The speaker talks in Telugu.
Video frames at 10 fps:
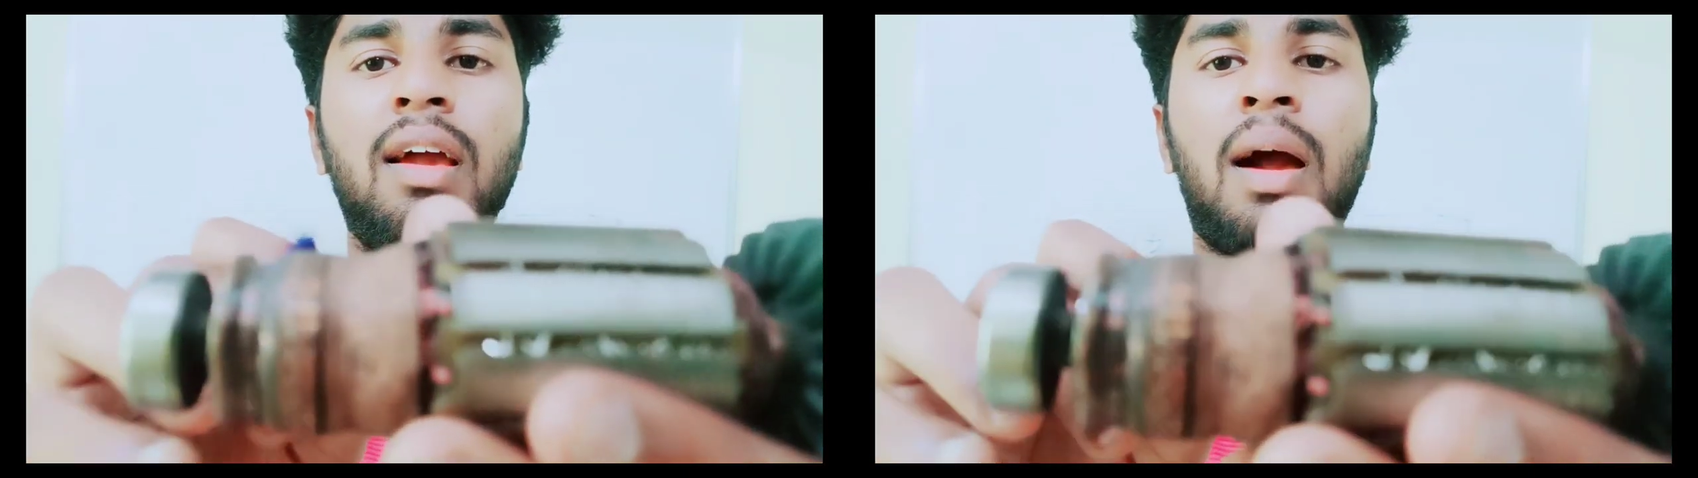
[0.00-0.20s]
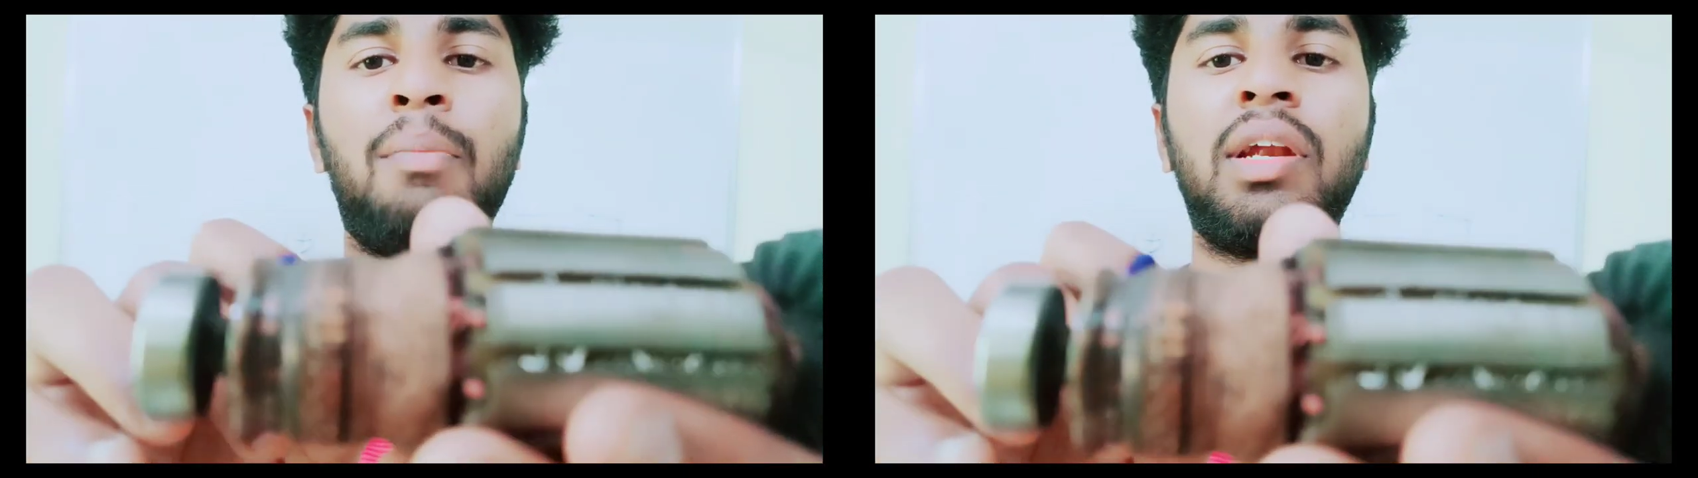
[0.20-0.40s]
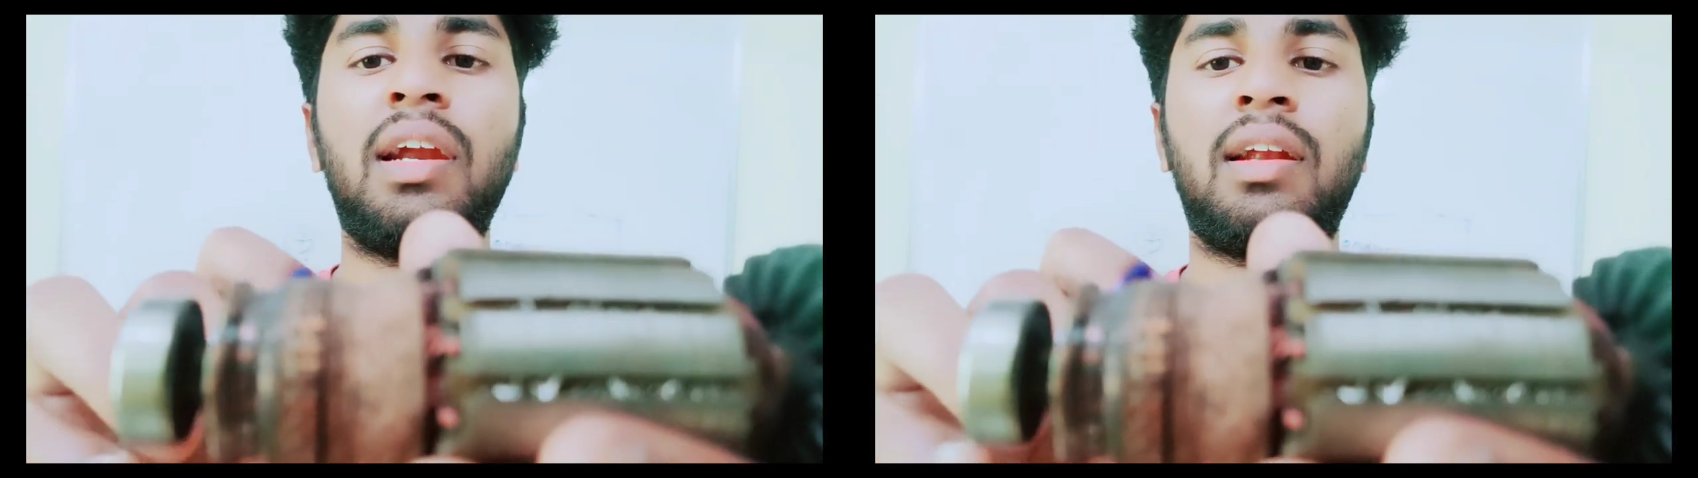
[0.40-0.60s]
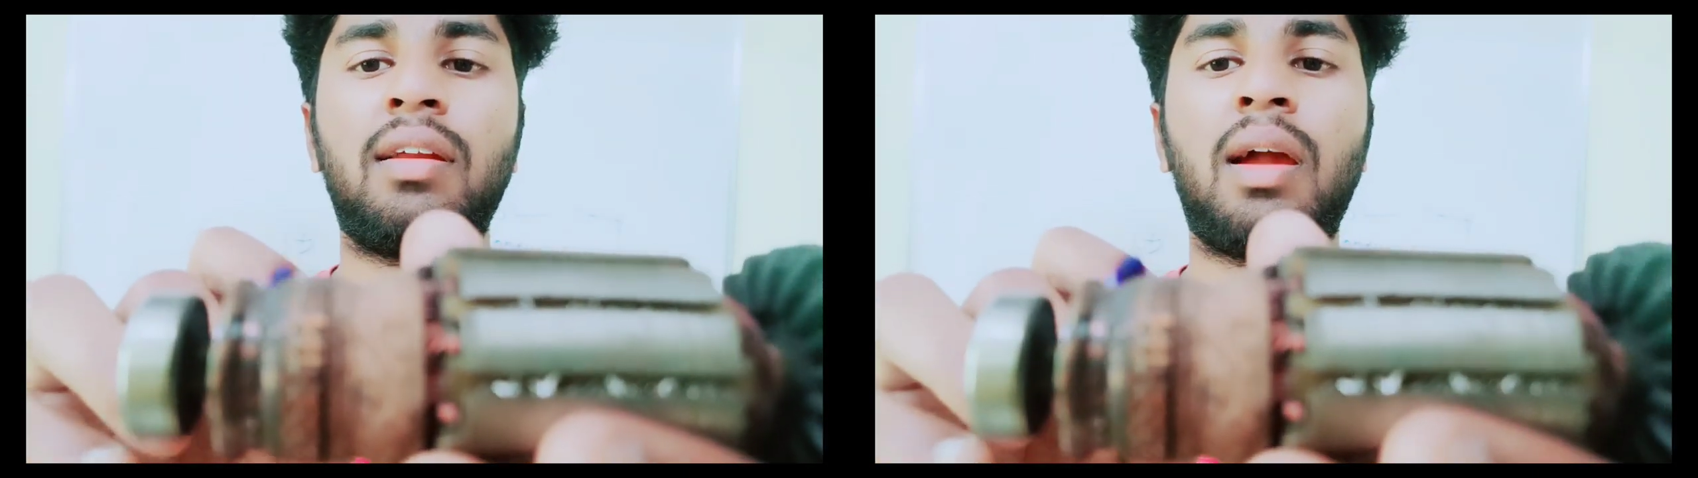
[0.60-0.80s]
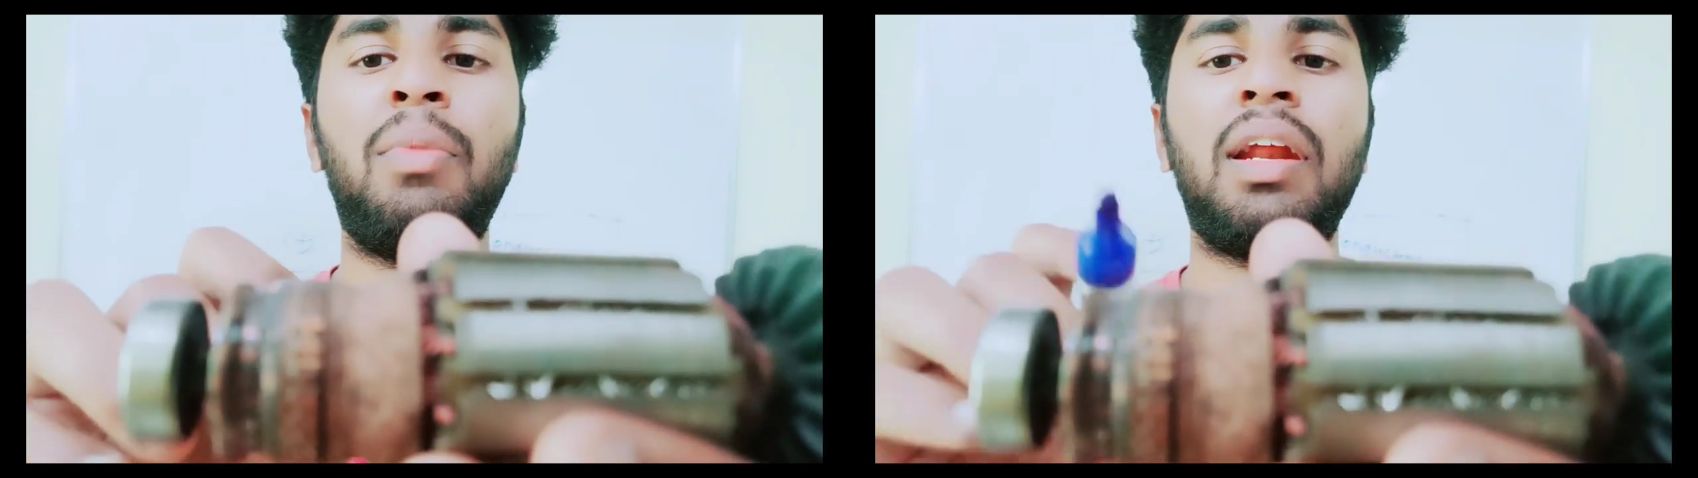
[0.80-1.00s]
కమ్యుటేటర్
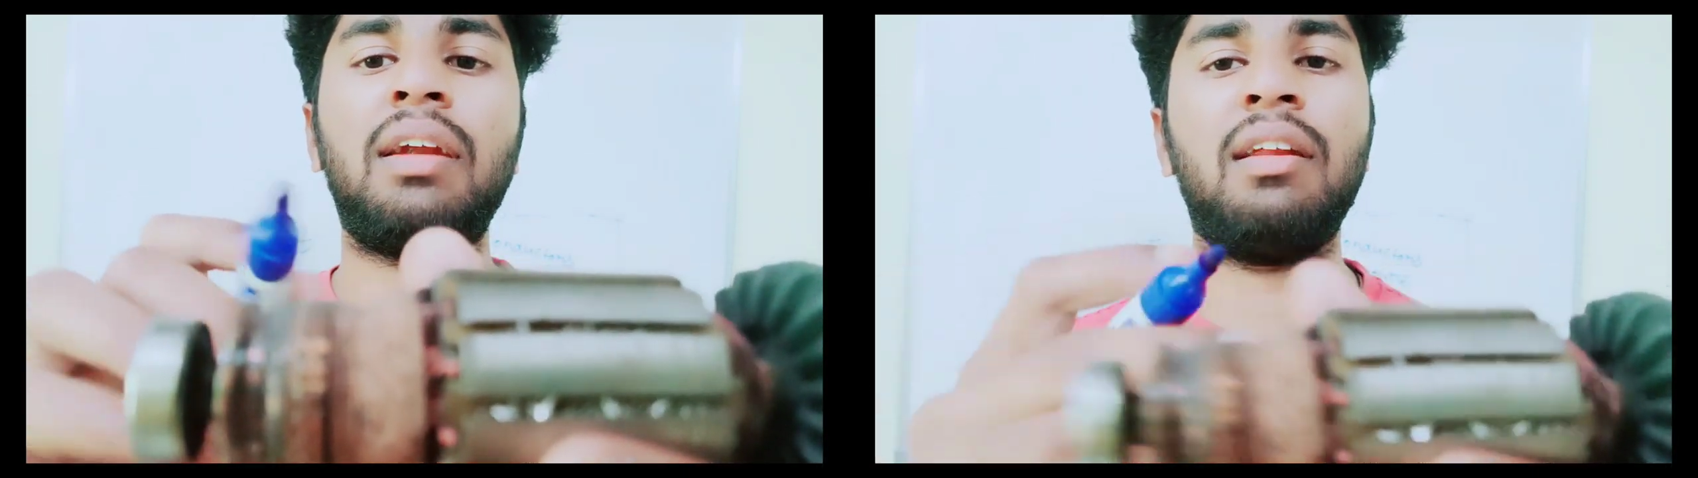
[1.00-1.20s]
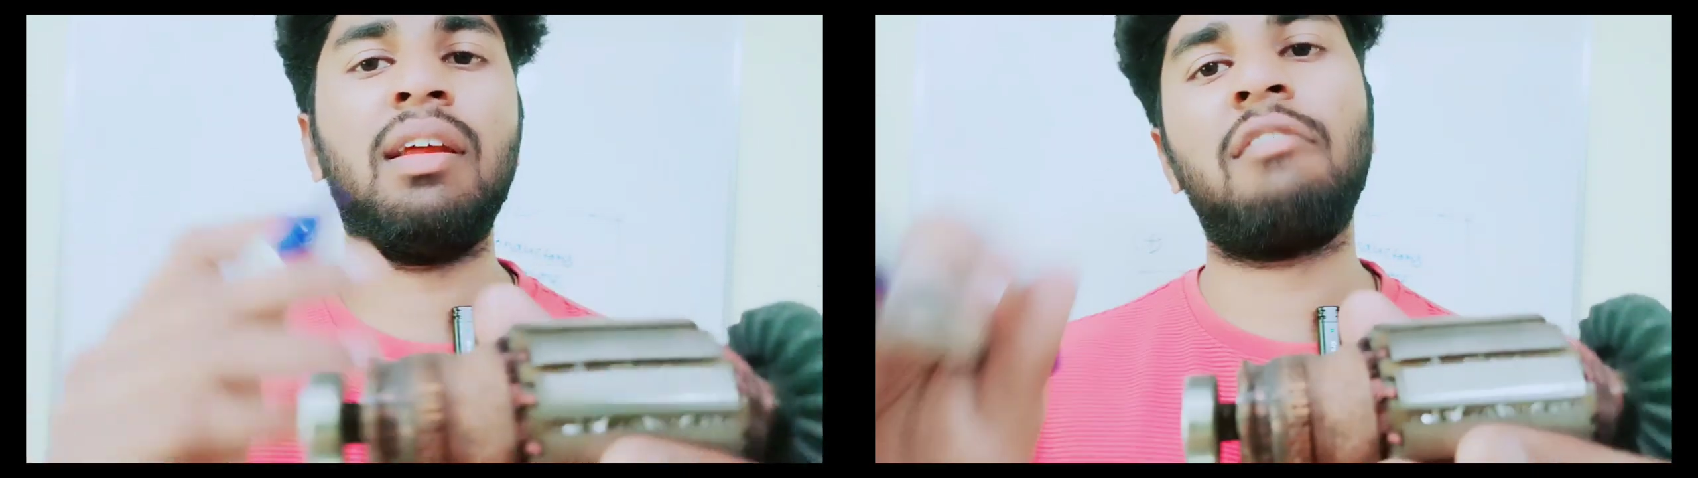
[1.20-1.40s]
కమ్యుటేటర్